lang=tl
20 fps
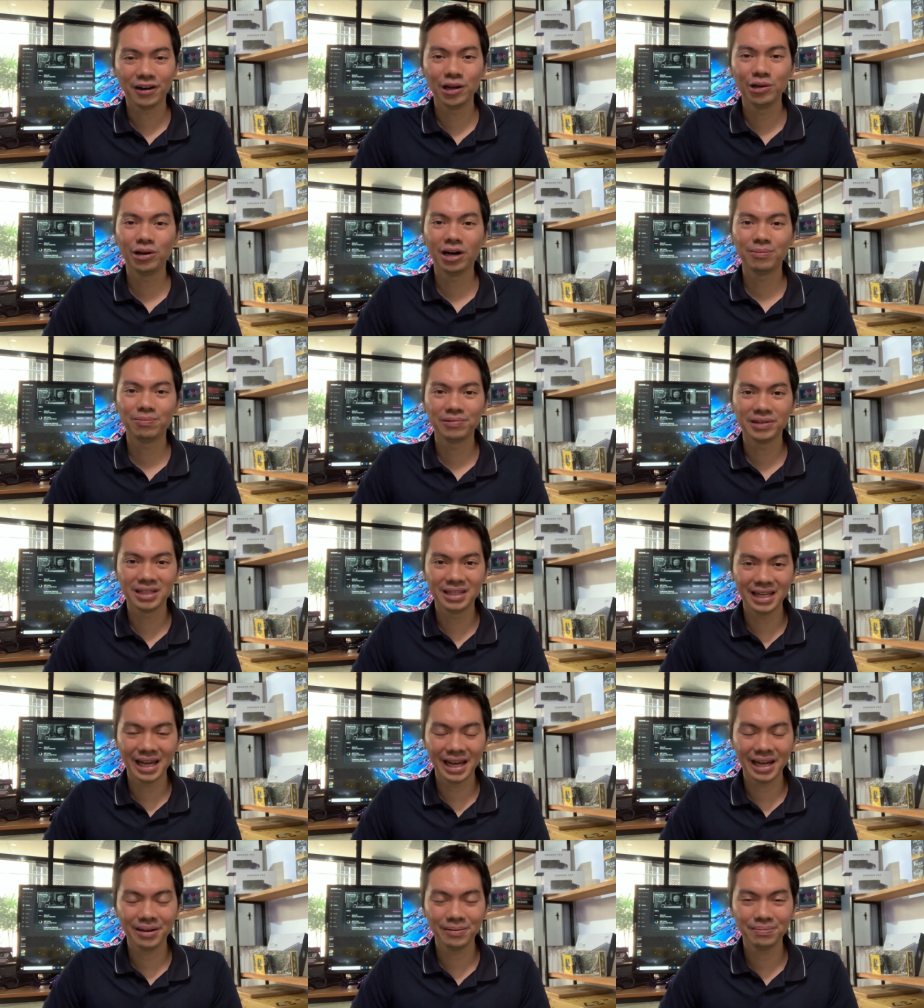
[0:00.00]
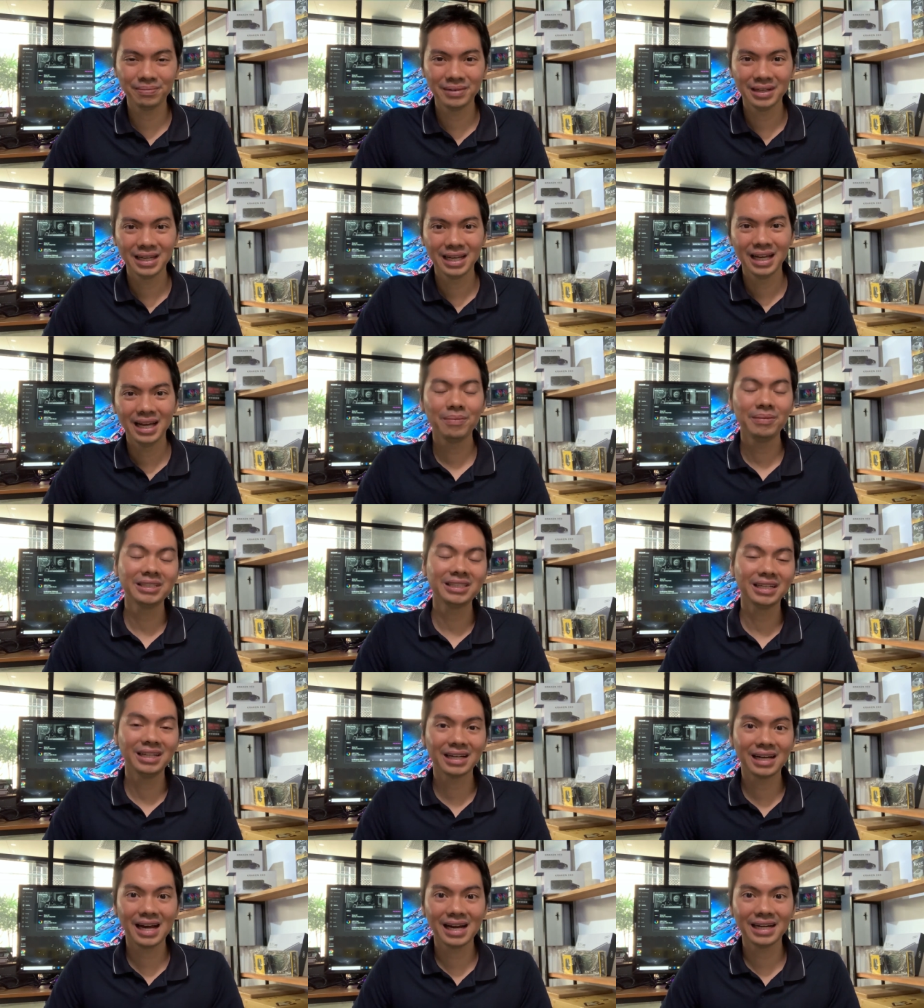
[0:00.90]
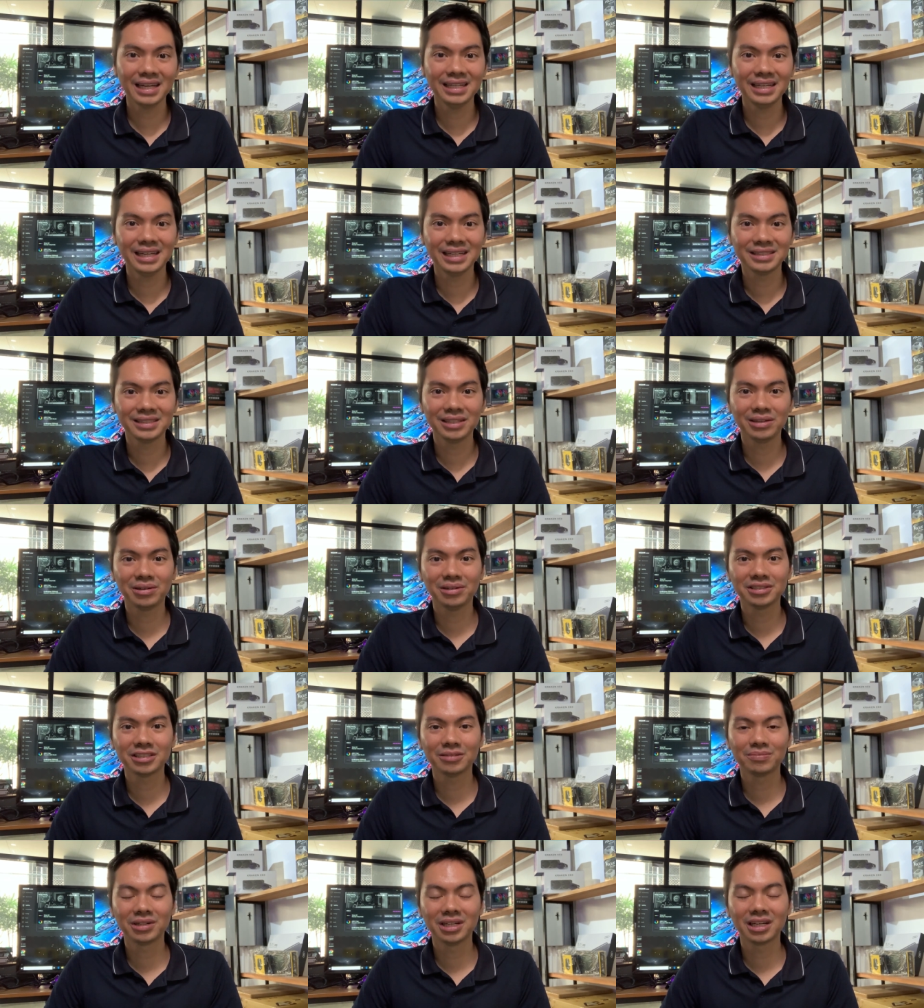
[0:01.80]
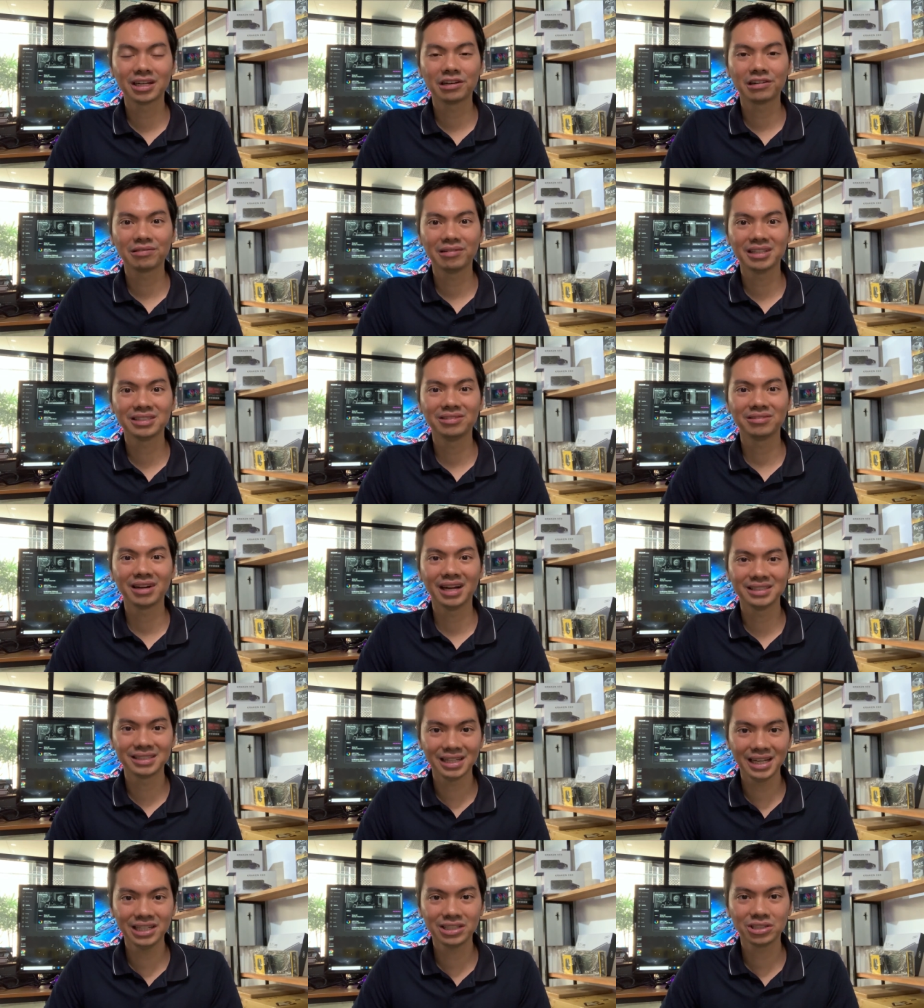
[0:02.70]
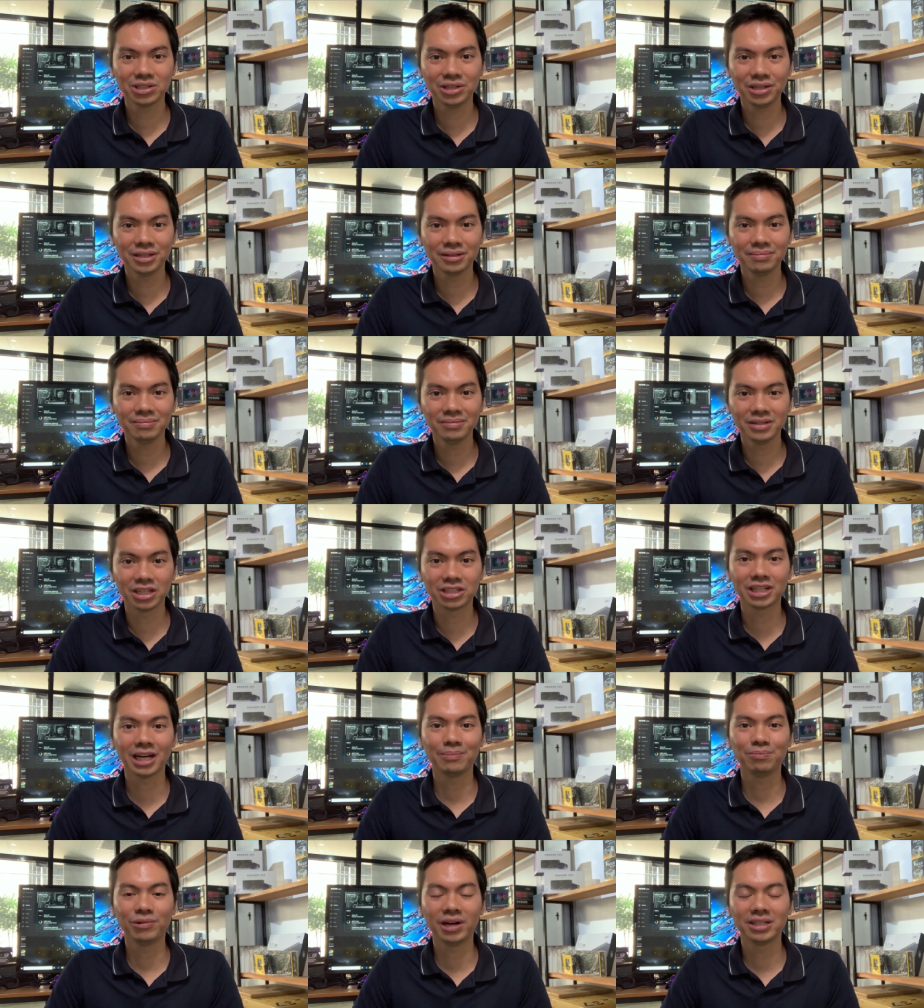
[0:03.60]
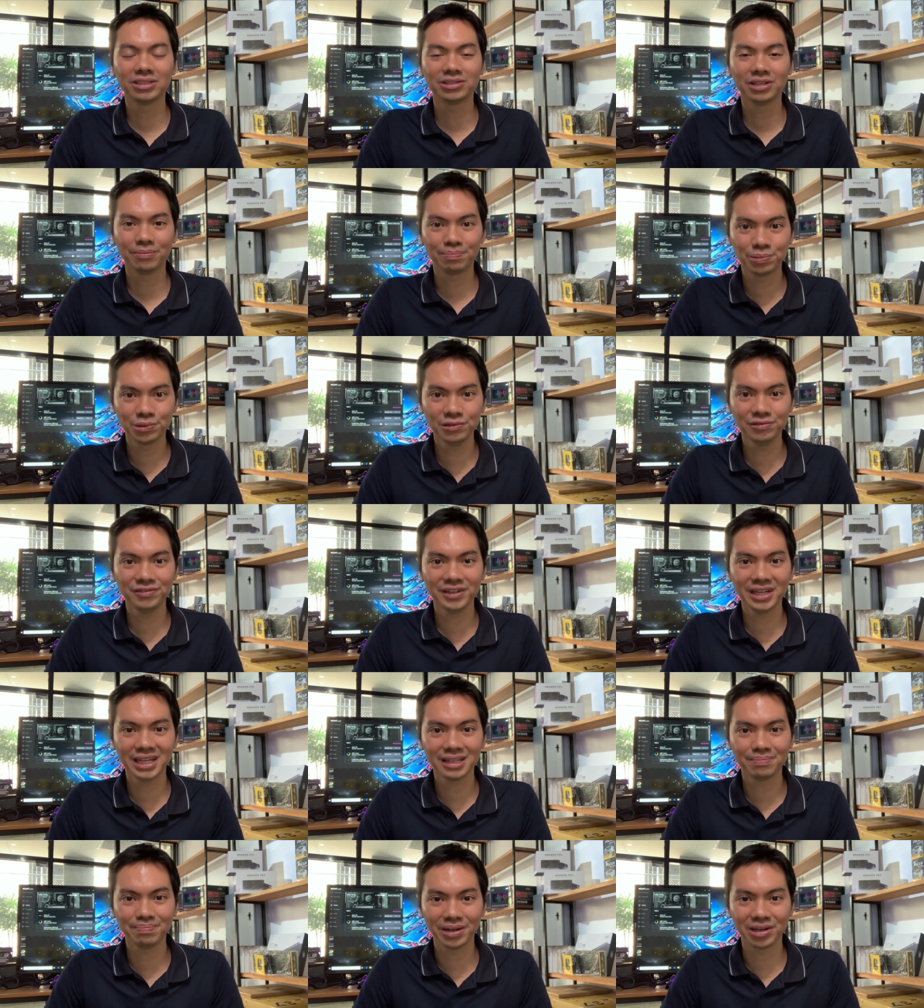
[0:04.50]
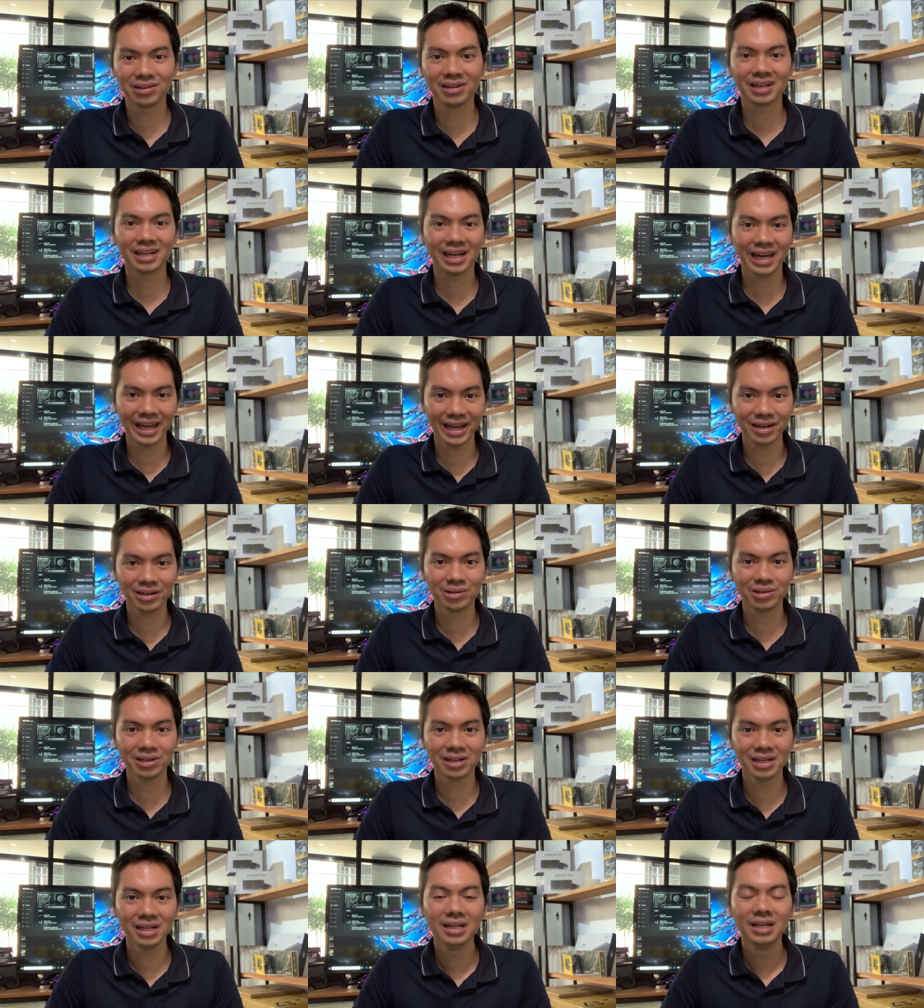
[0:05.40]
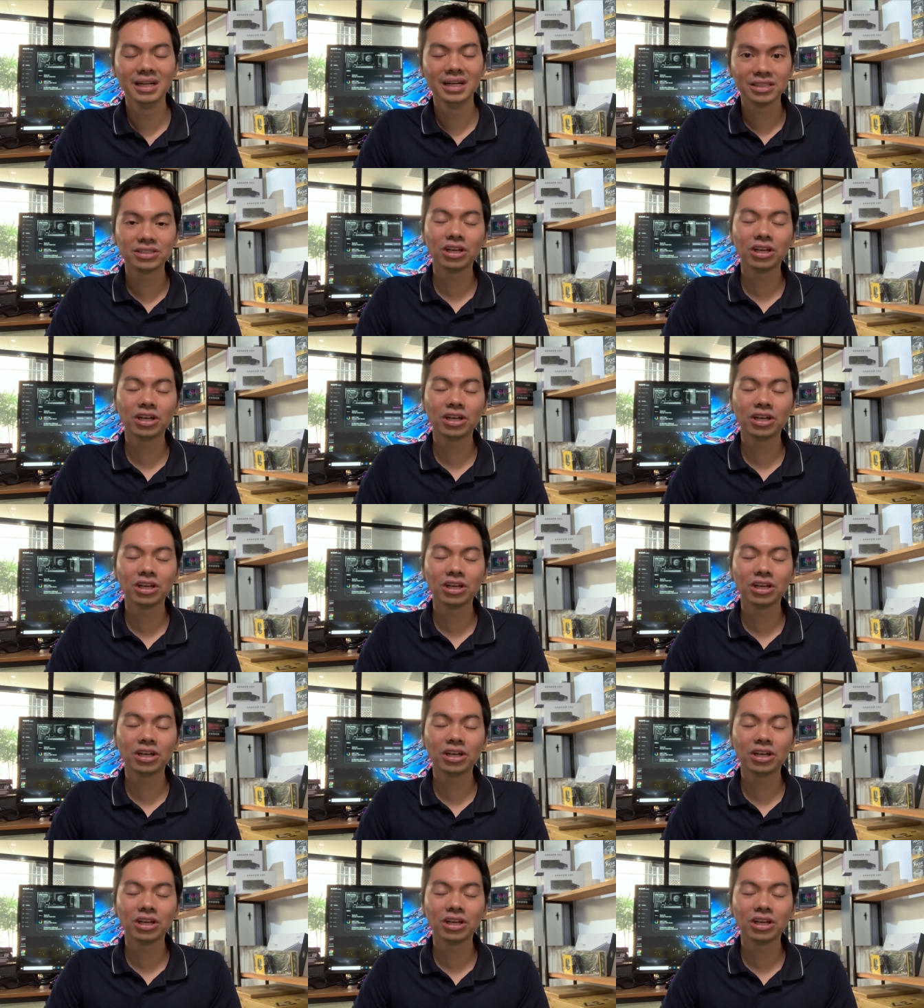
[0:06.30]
follow up with them. Paminsan nakakainis, si customer nag-request ng cancellation, the shop wants to approve it, pero nagka-error.